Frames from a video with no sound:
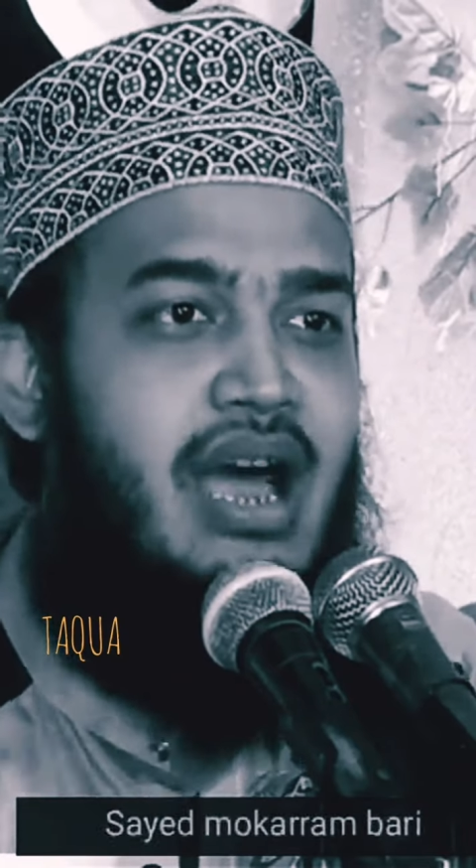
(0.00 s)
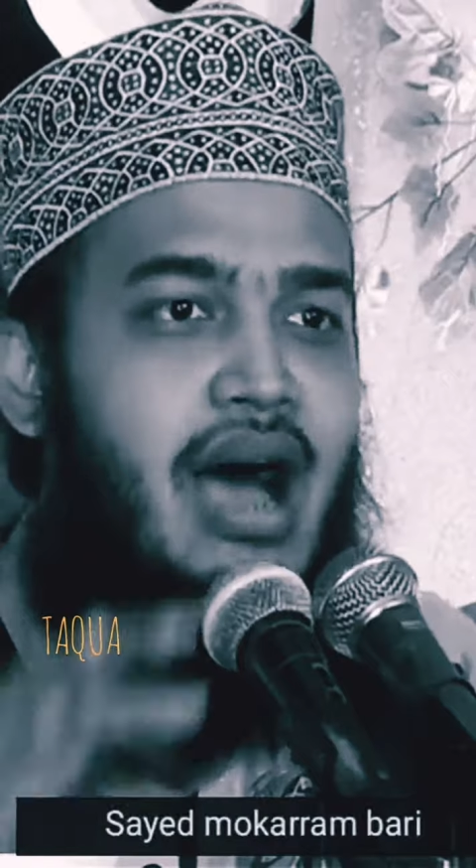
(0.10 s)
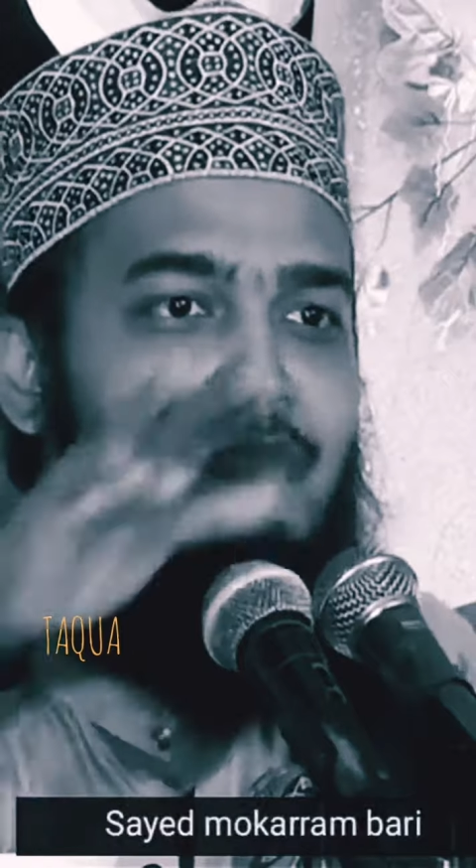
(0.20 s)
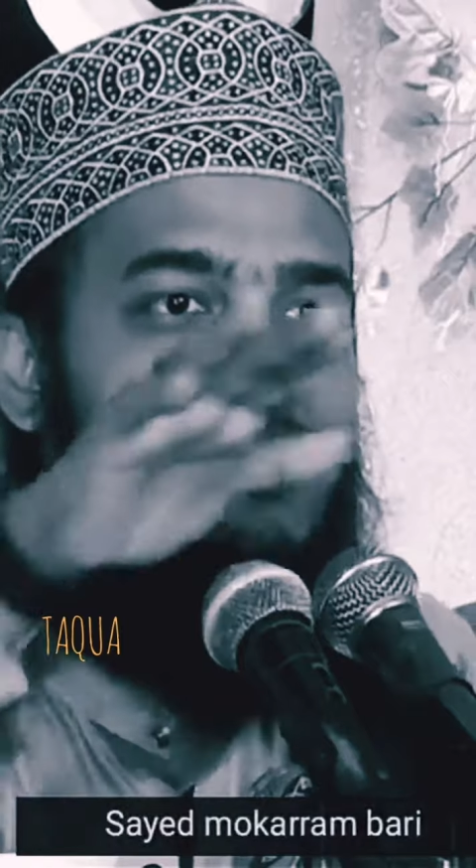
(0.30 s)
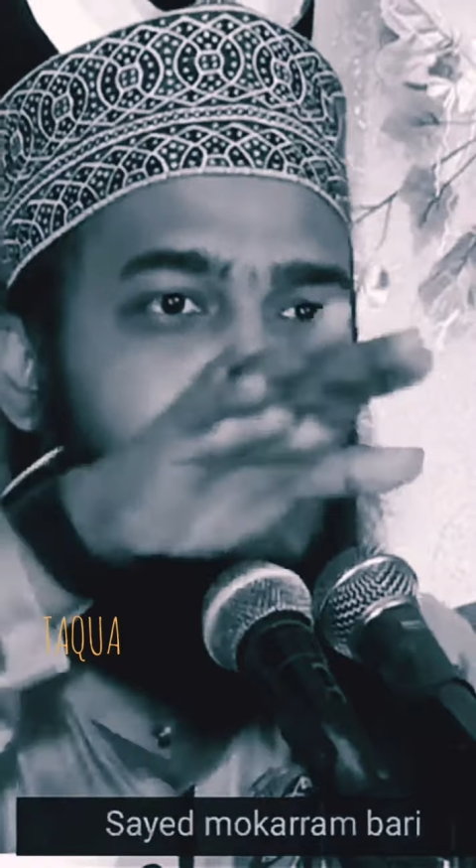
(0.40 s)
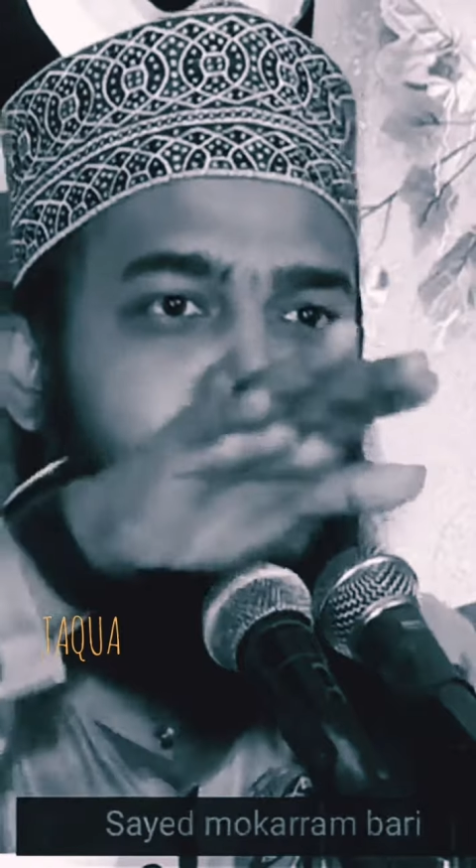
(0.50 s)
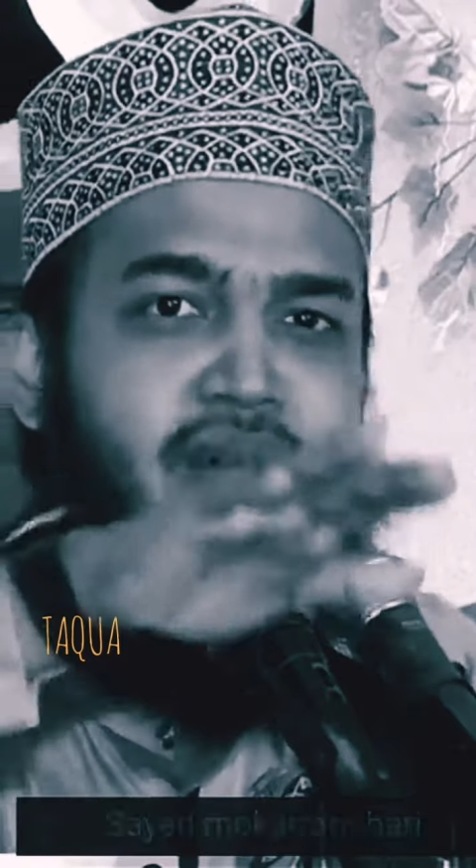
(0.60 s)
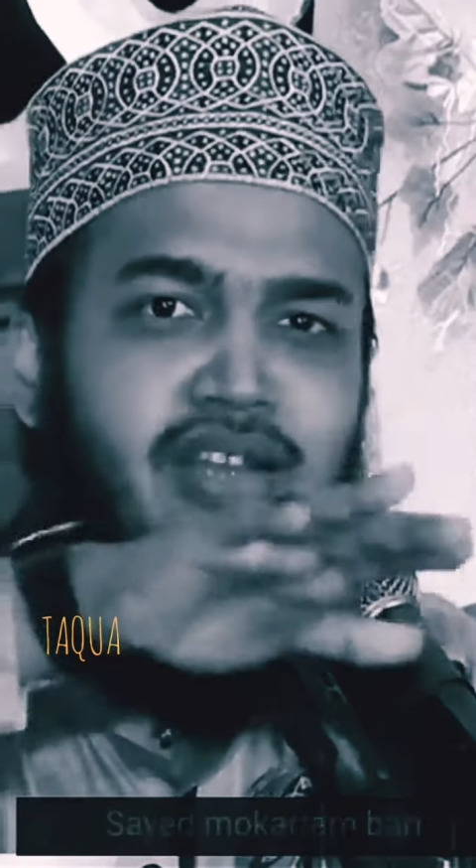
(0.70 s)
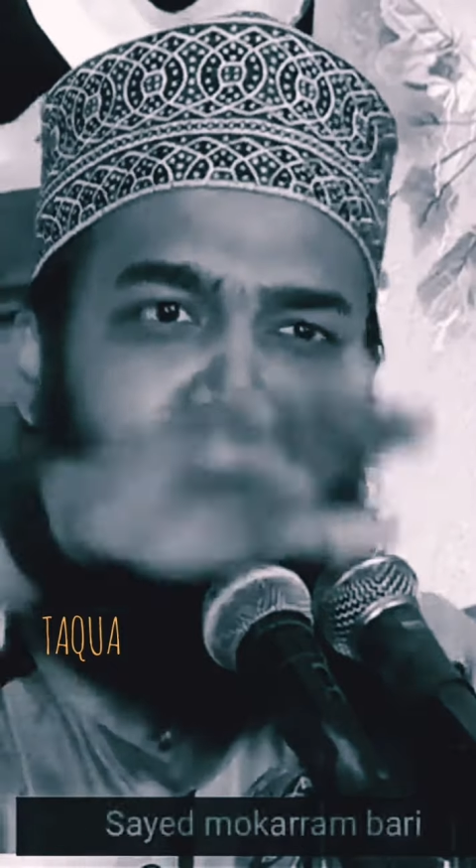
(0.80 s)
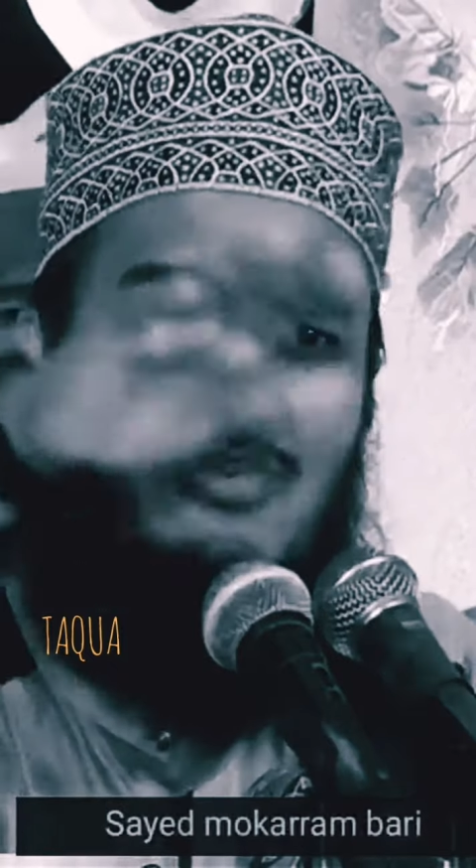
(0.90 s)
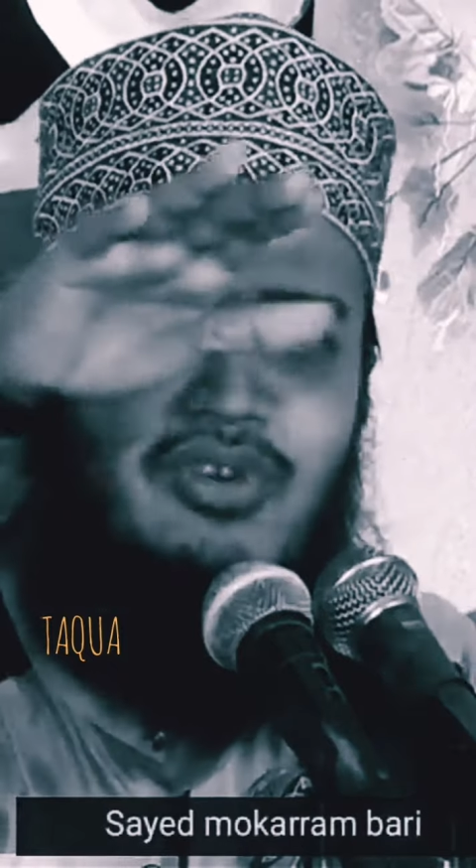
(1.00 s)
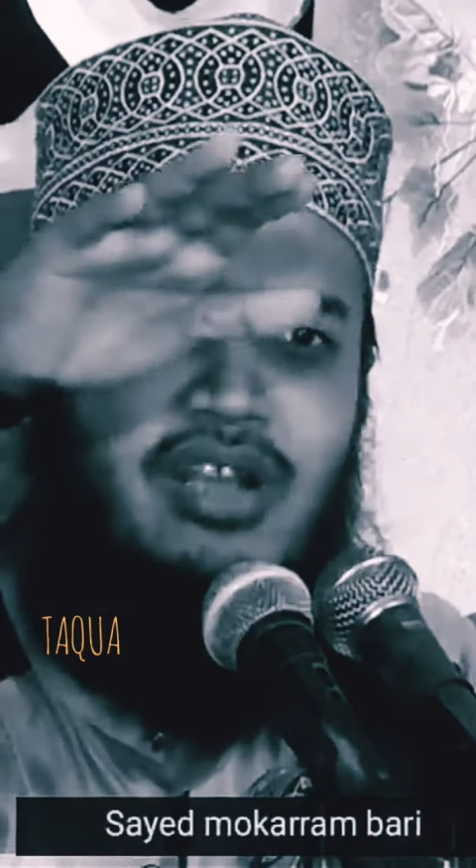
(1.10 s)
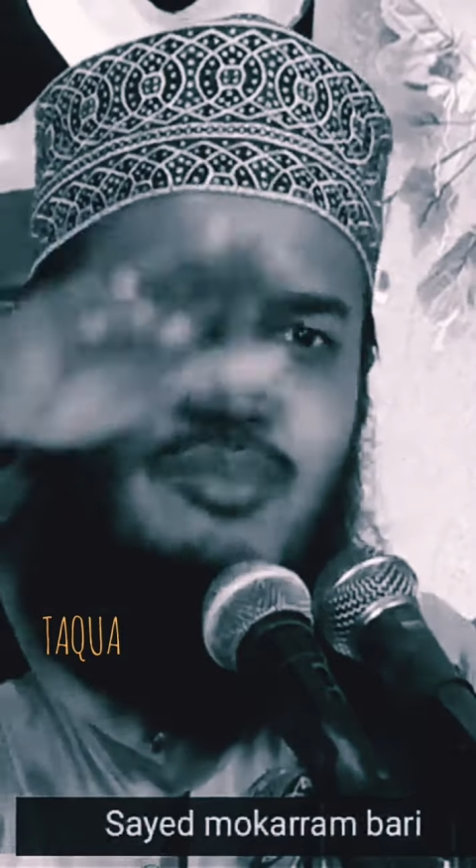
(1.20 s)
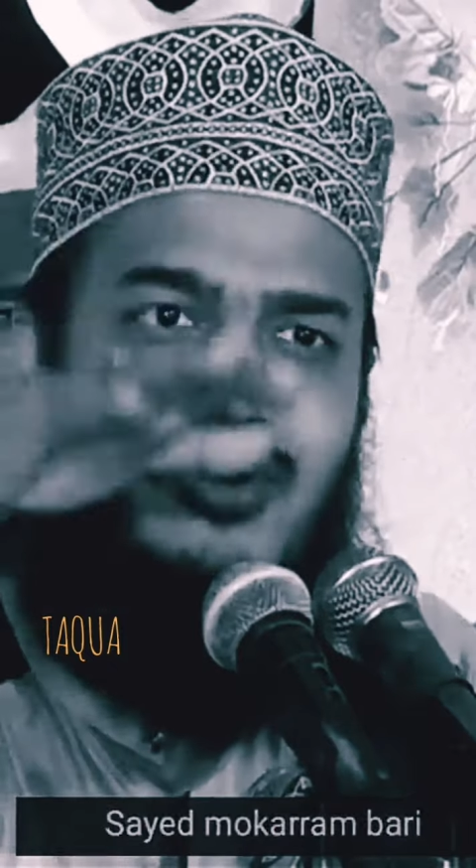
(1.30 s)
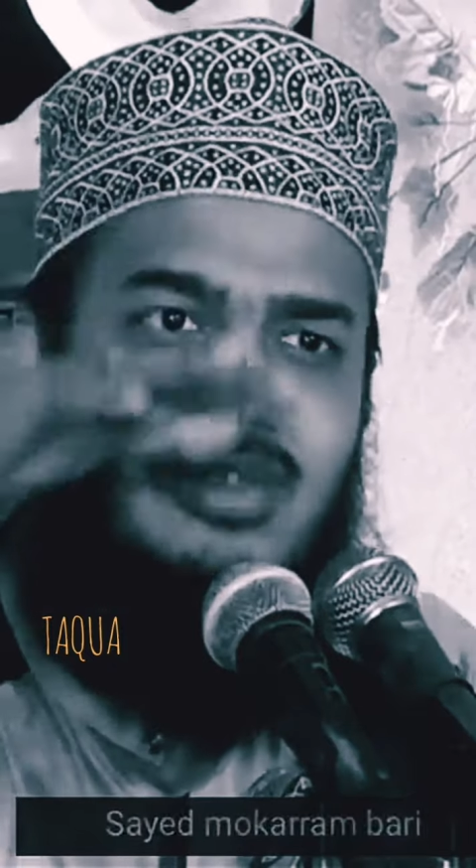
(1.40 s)
আপনার আমার জীবনের
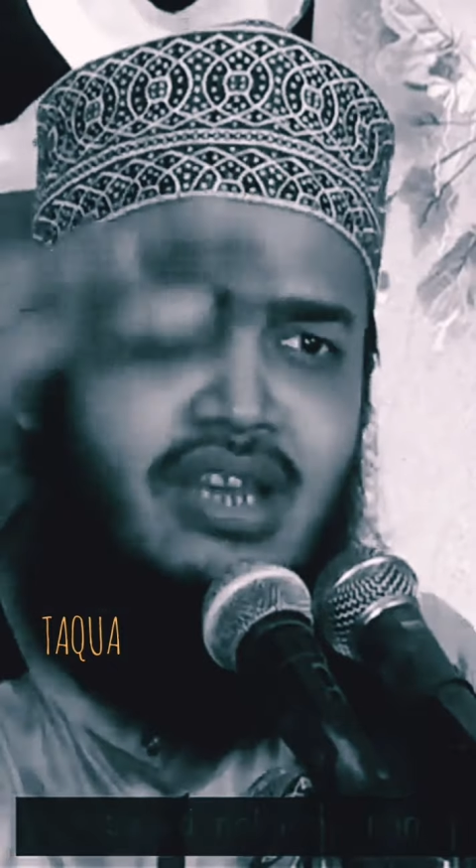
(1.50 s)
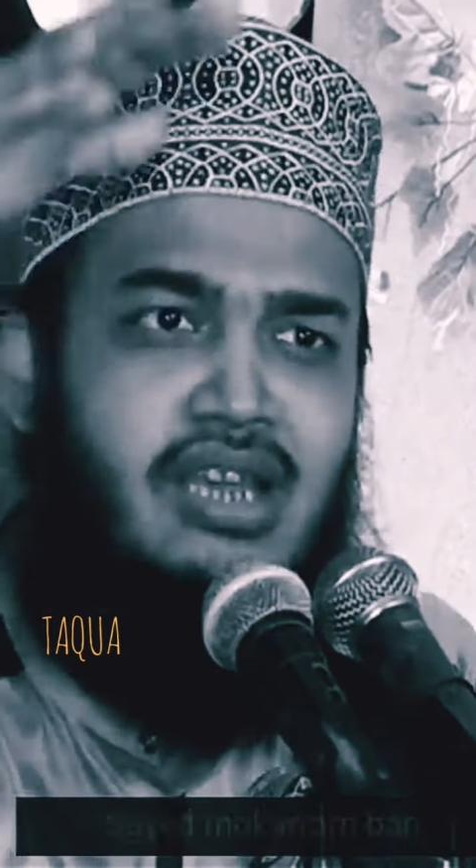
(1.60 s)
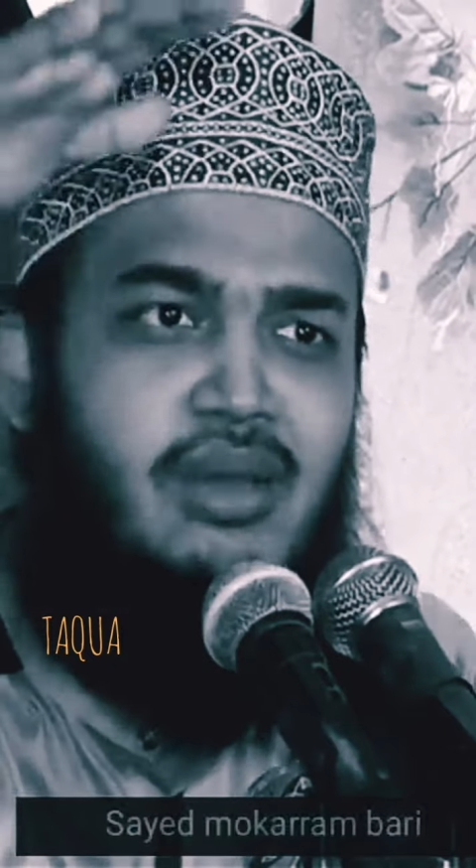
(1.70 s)
মধ্যে